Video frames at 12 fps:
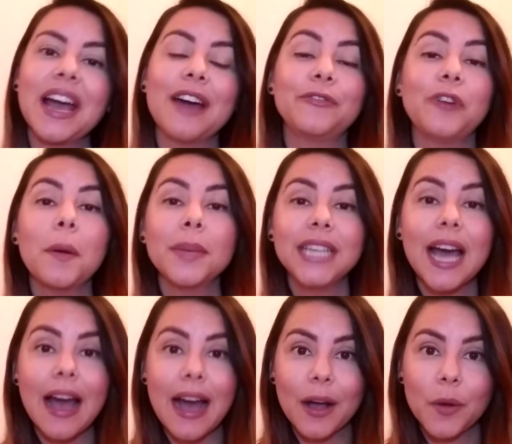A Forma da
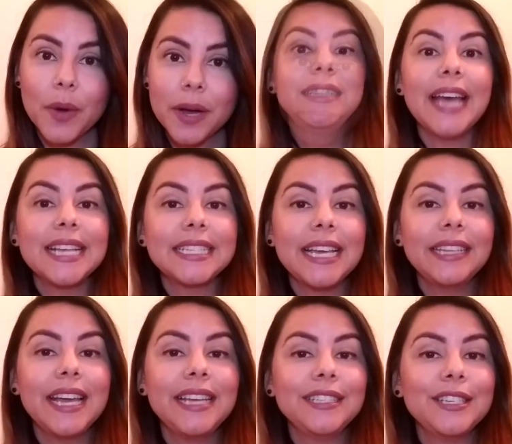Água,
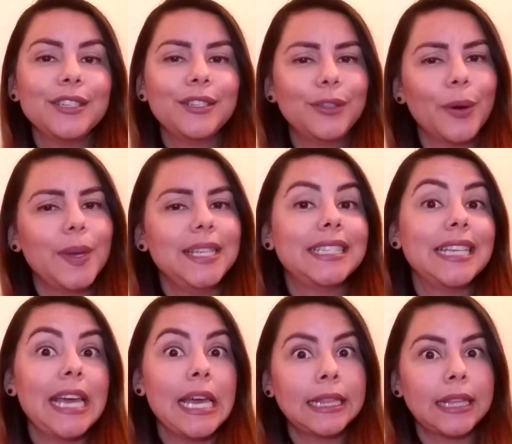Descendentes 2
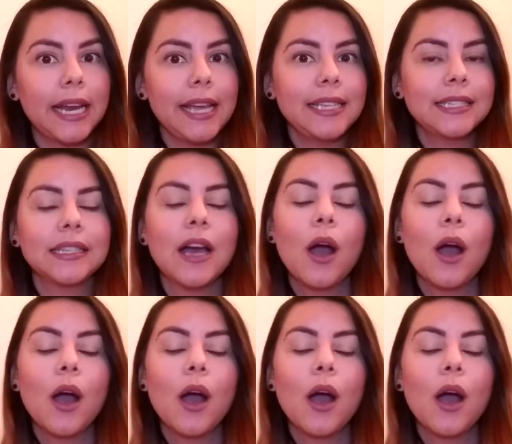e 3,